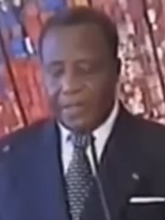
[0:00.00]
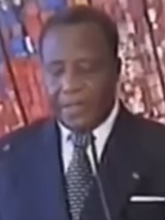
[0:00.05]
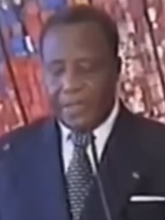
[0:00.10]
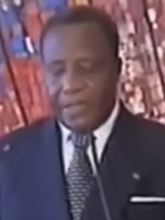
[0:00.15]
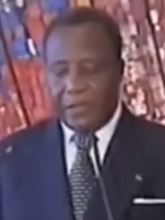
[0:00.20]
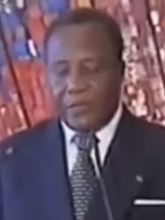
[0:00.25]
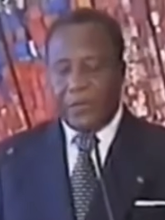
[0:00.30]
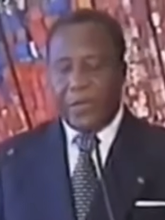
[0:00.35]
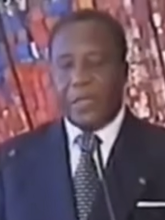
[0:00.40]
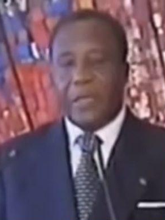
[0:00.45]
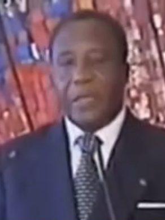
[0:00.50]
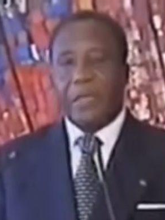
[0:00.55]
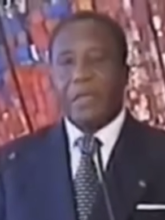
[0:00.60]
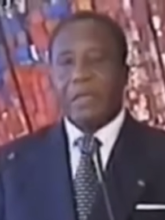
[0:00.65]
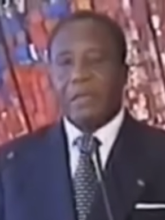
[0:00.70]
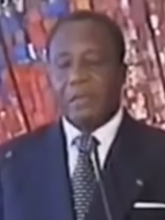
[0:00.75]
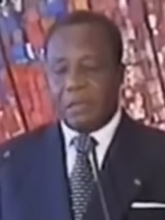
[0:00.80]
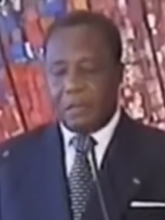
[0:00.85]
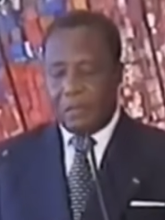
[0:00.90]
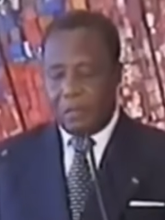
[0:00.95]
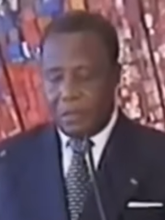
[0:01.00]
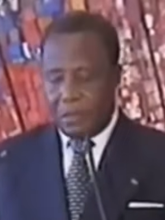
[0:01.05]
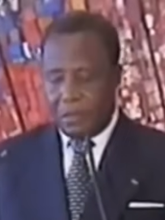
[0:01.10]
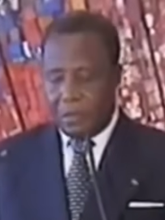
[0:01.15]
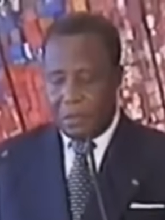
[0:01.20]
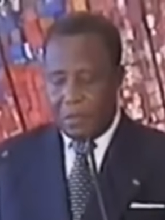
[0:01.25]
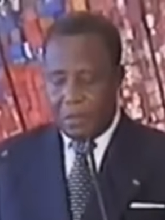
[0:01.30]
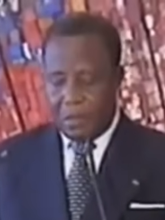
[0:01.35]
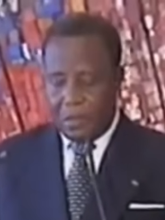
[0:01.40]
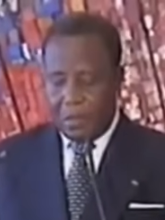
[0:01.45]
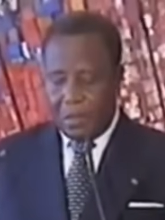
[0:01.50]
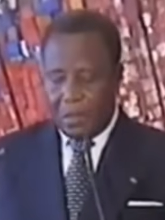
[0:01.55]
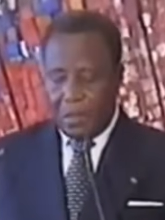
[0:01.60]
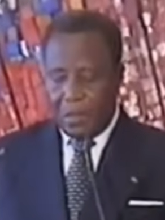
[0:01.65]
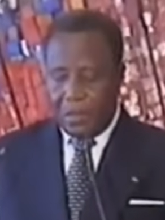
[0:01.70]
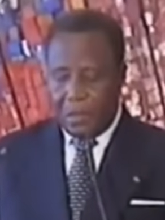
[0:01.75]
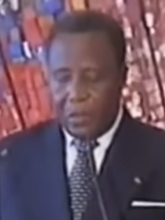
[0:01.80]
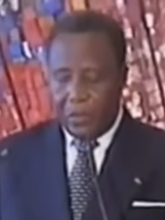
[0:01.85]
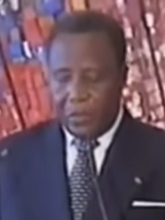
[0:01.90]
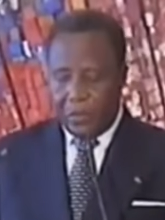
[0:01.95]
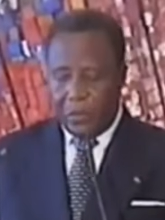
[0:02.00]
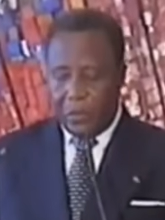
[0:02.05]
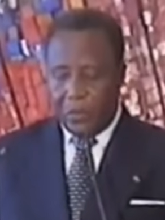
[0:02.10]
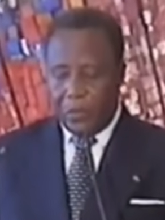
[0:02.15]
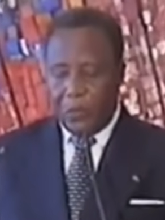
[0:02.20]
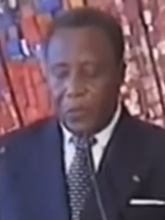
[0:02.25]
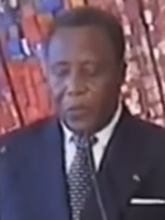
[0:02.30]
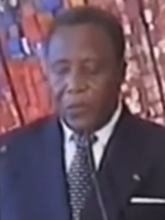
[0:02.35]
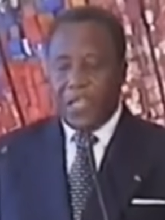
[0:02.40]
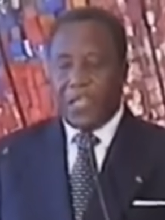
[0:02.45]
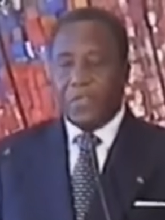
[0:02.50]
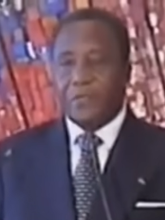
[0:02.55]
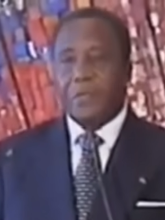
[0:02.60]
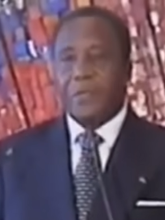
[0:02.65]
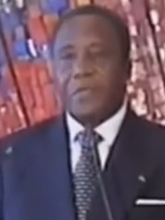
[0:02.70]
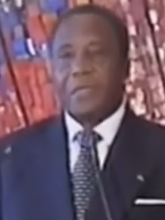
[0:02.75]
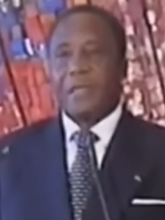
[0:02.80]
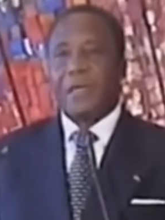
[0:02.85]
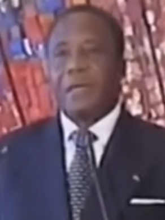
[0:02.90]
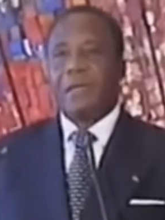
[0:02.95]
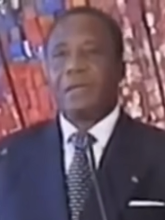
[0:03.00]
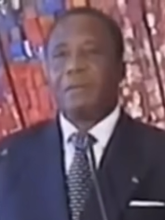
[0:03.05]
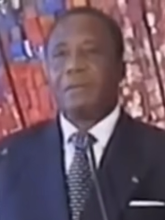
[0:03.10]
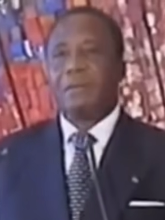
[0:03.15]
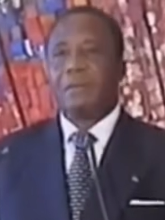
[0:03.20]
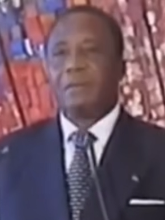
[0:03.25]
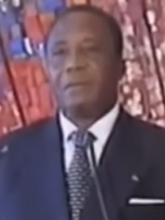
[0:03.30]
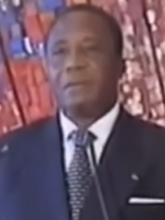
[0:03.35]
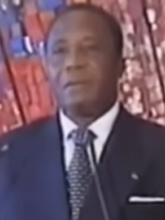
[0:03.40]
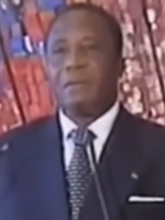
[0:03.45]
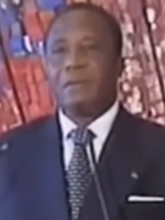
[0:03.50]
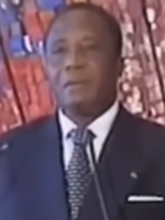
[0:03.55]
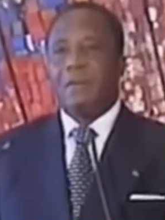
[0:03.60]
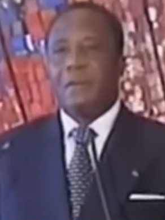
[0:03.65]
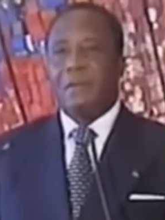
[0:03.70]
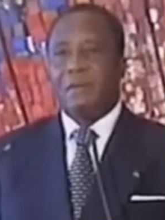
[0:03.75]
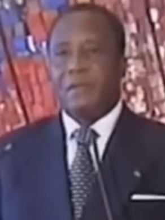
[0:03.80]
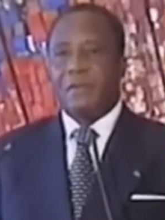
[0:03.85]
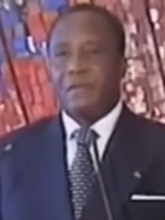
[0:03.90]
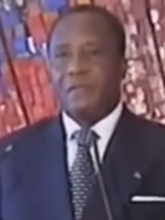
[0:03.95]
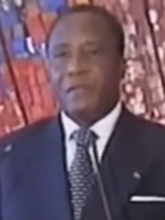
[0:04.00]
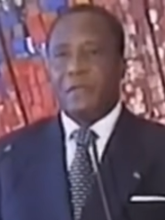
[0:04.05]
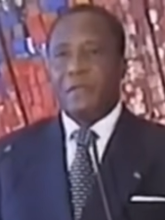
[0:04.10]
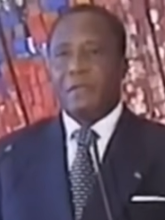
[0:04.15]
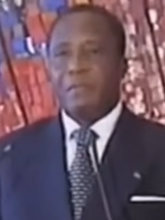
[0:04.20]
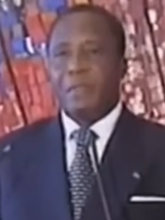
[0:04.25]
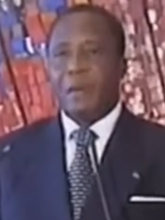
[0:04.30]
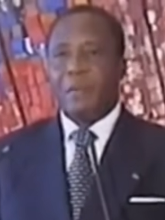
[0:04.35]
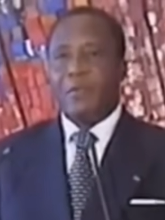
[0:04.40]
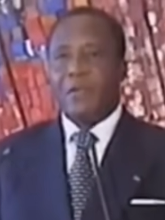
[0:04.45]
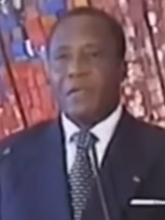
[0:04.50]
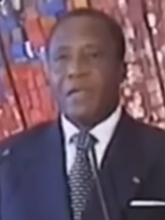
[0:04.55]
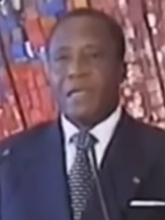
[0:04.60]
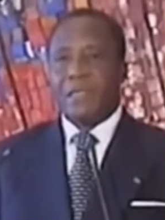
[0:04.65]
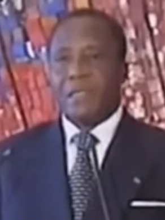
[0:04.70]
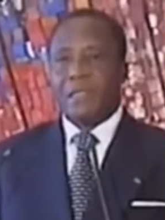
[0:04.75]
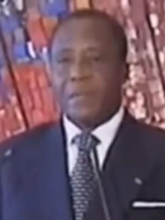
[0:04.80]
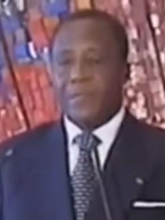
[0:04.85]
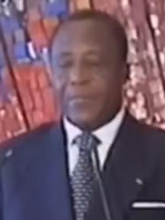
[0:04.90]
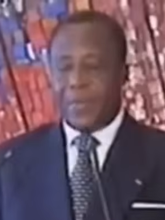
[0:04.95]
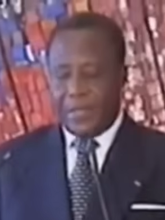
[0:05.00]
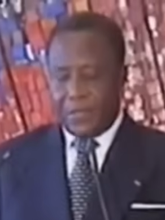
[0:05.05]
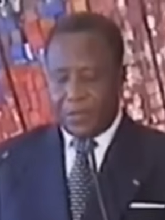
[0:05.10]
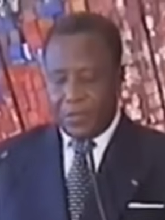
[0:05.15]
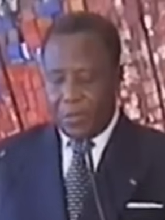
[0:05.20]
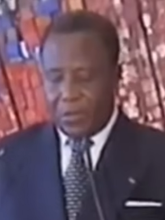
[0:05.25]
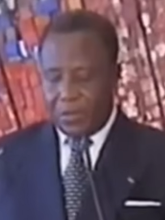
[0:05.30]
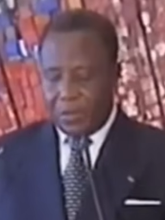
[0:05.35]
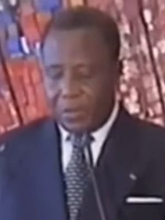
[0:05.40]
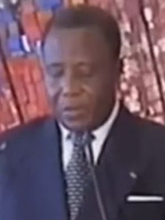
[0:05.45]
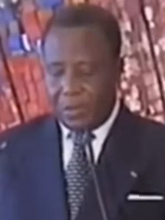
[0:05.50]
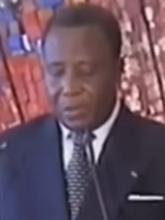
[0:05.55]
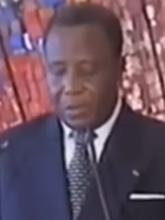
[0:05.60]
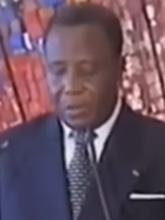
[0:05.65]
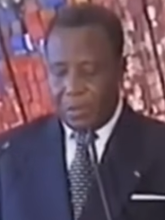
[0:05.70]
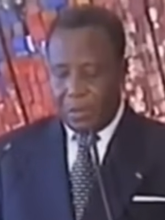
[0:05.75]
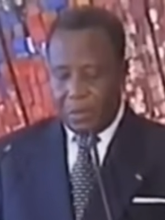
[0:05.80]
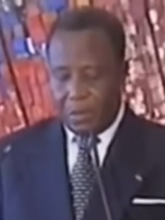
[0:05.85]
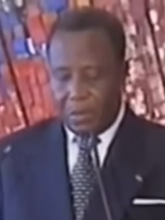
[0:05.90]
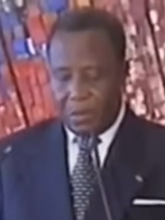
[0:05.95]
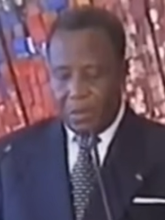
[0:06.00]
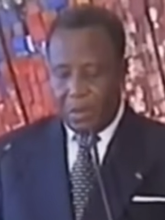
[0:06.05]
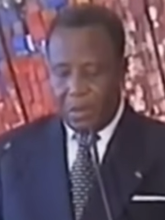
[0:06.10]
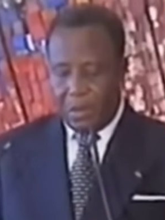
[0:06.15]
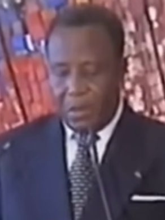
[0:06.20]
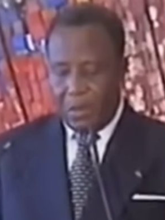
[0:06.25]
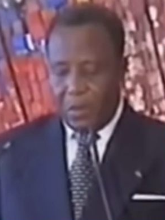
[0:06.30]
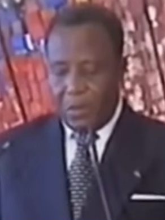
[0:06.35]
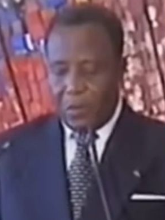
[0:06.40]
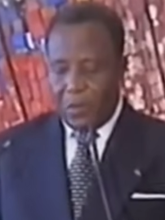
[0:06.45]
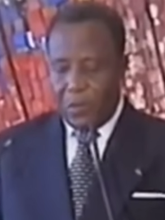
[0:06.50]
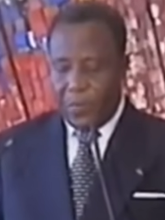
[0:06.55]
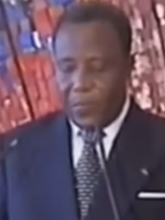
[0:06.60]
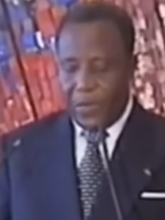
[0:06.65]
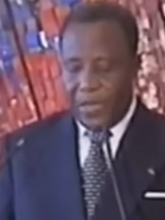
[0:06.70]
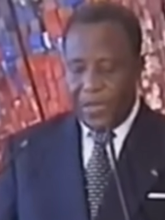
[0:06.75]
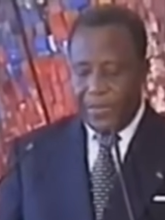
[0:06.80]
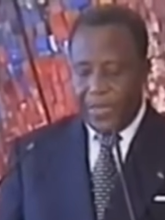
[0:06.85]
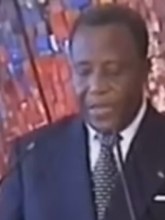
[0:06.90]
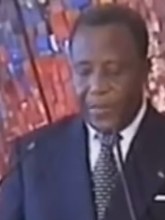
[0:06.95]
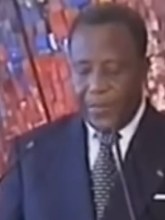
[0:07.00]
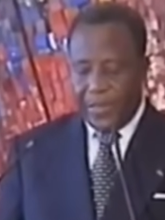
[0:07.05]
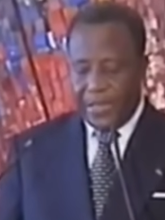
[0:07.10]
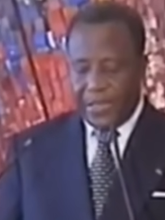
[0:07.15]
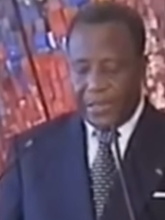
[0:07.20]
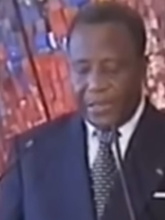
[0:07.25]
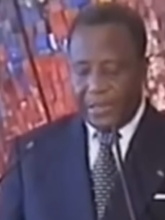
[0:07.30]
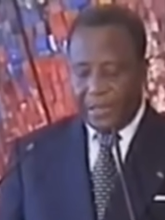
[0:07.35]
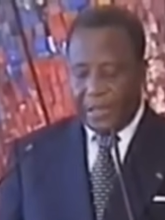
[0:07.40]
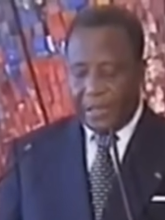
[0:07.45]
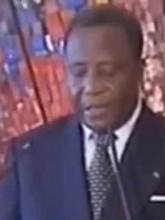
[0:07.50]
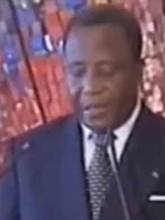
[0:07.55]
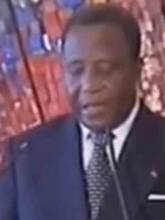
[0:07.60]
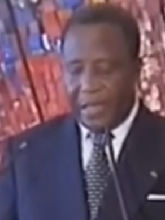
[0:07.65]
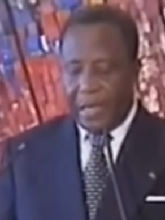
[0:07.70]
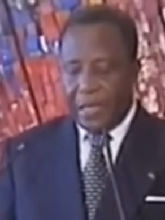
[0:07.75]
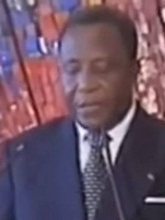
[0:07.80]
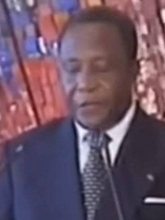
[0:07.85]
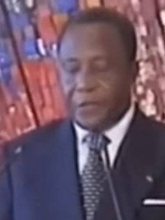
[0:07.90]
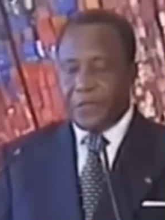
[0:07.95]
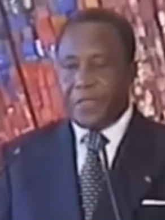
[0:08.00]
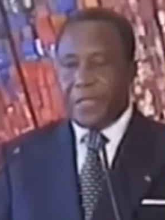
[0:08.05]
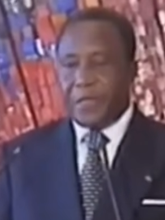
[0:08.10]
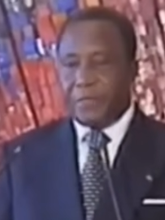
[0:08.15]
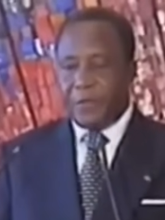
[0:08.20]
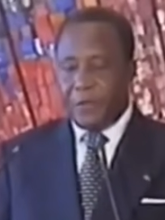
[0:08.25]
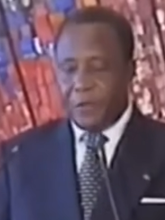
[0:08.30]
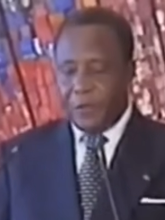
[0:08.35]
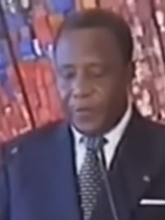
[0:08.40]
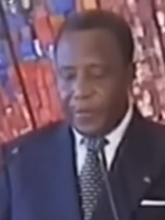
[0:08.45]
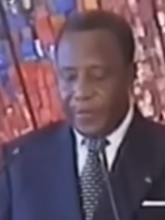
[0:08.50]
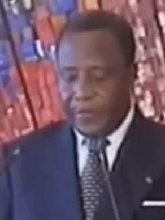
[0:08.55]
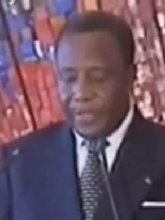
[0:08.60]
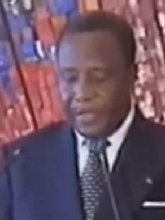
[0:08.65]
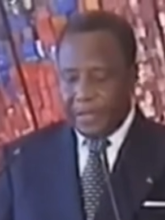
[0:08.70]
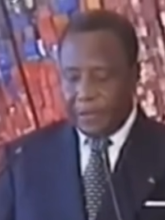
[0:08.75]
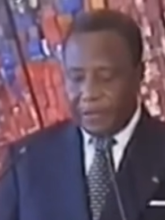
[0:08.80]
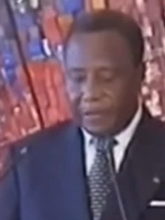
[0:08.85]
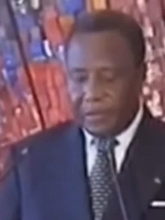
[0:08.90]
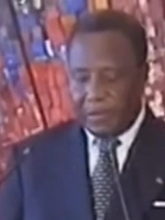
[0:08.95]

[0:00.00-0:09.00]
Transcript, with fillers: de citoyen le résultat modeste personne le premier président de la Deuxième République.